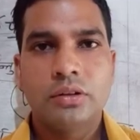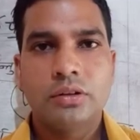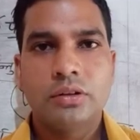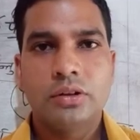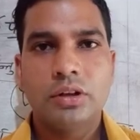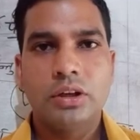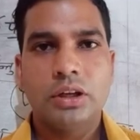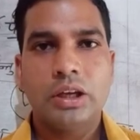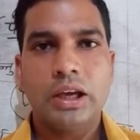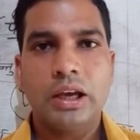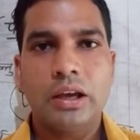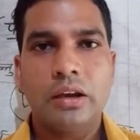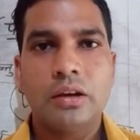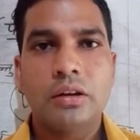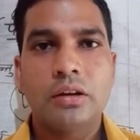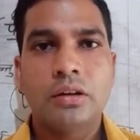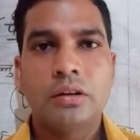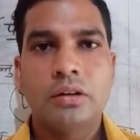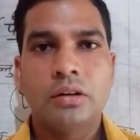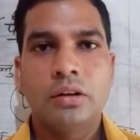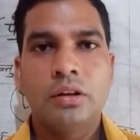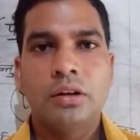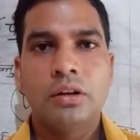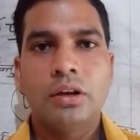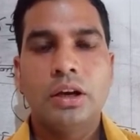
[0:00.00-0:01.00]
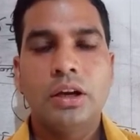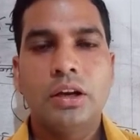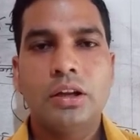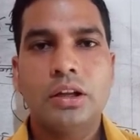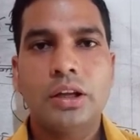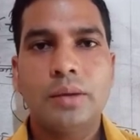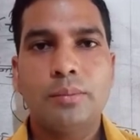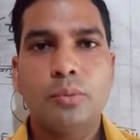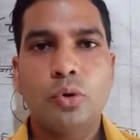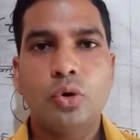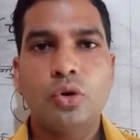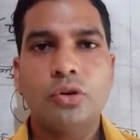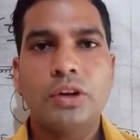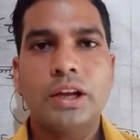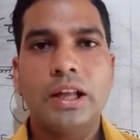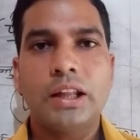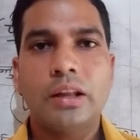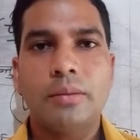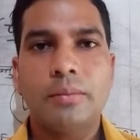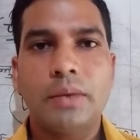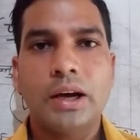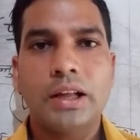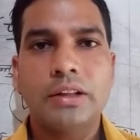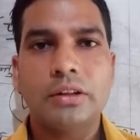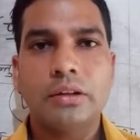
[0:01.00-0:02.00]
ठीक है यानी कि बहुत ज़्यादा
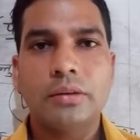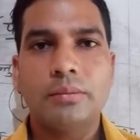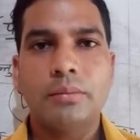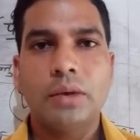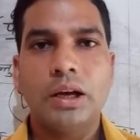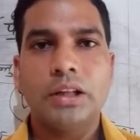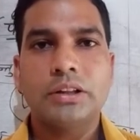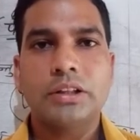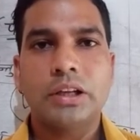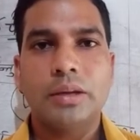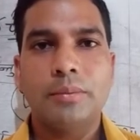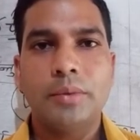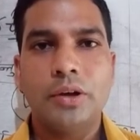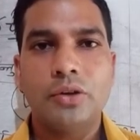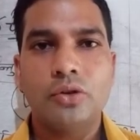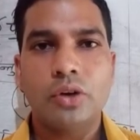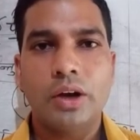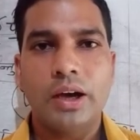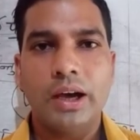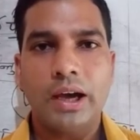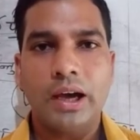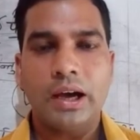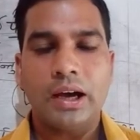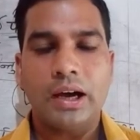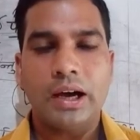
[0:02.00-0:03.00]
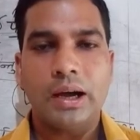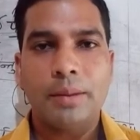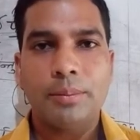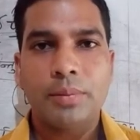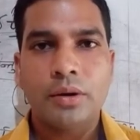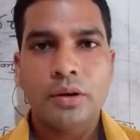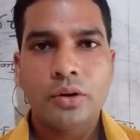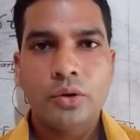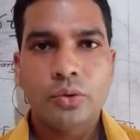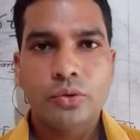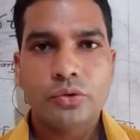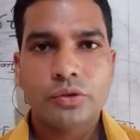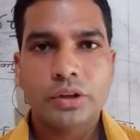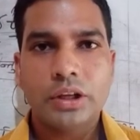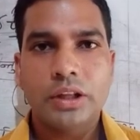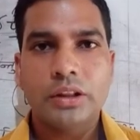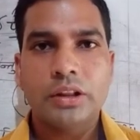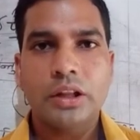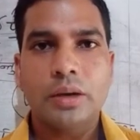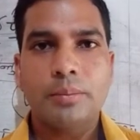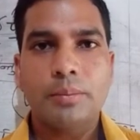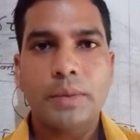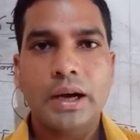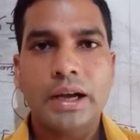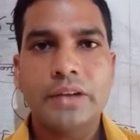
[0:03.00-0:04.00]
मात्रा में जो है आप उसके
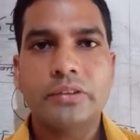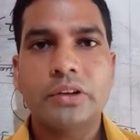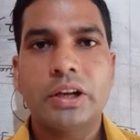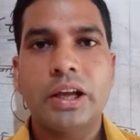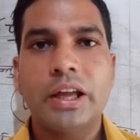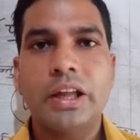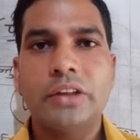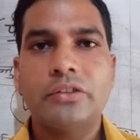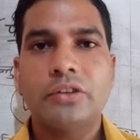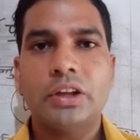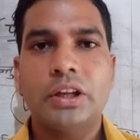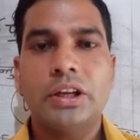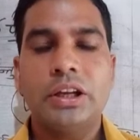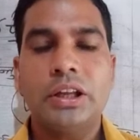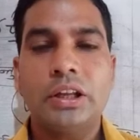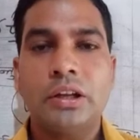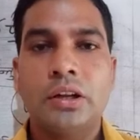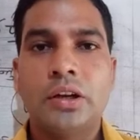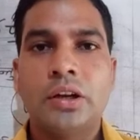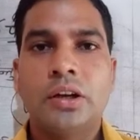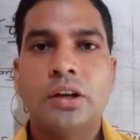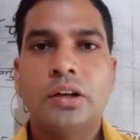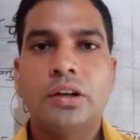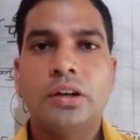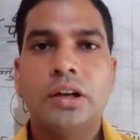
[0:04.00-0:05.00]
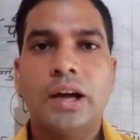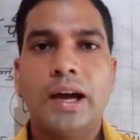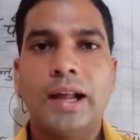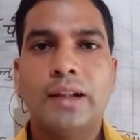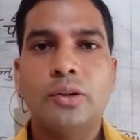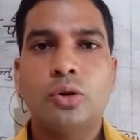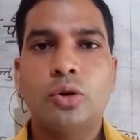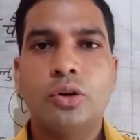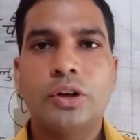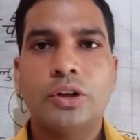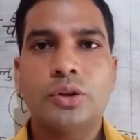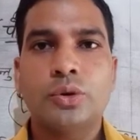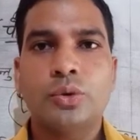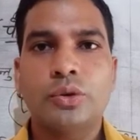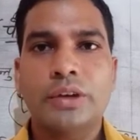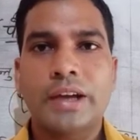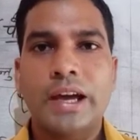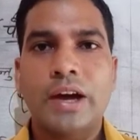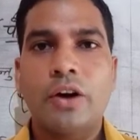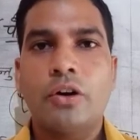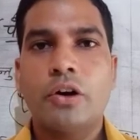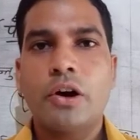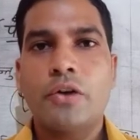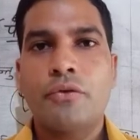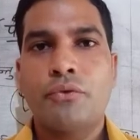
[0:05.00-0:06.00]
अंदर बाजरा या चेरी डाल दोगे तो क्या
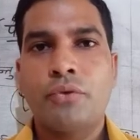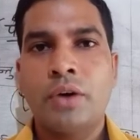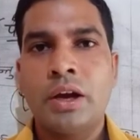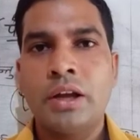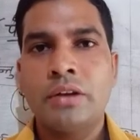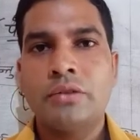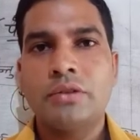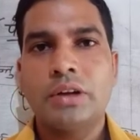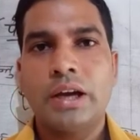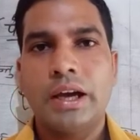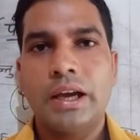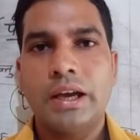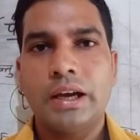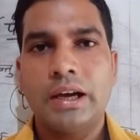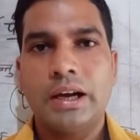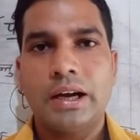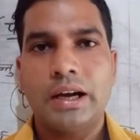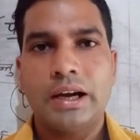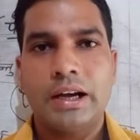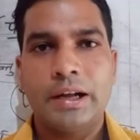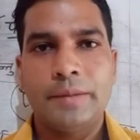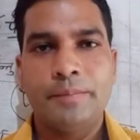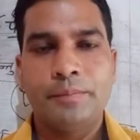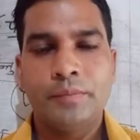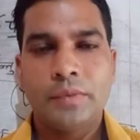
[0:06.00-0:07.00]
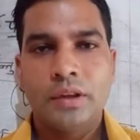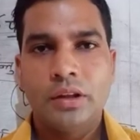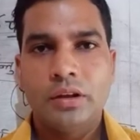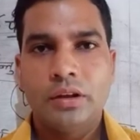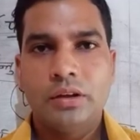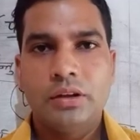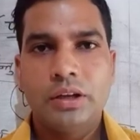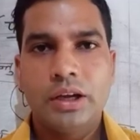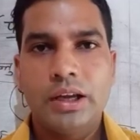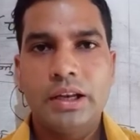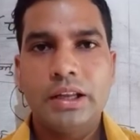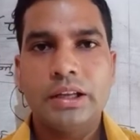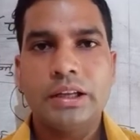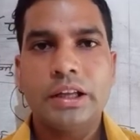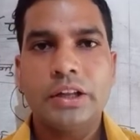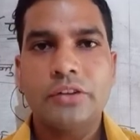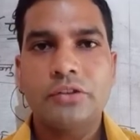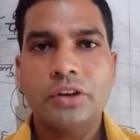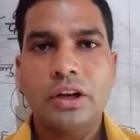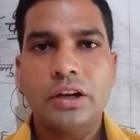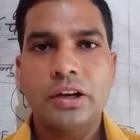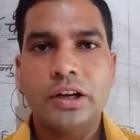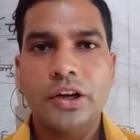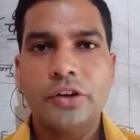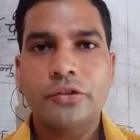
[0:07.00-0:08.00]
होगा फंस जाएगा यानी कि
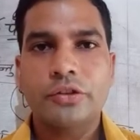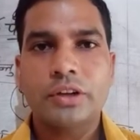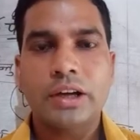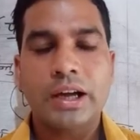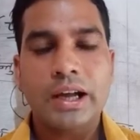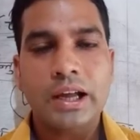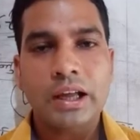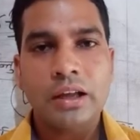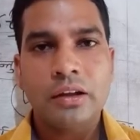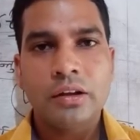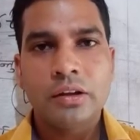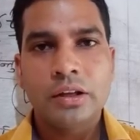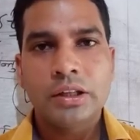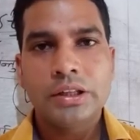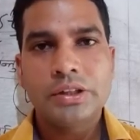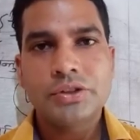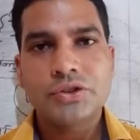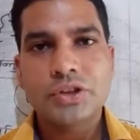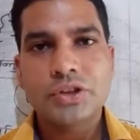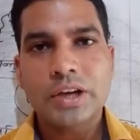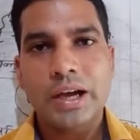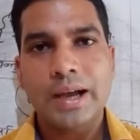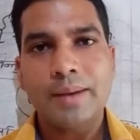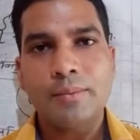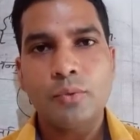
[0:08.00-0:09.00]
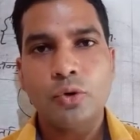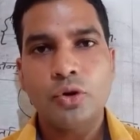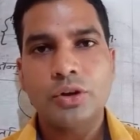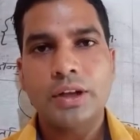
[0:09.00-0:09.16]
चक्का का जाम हो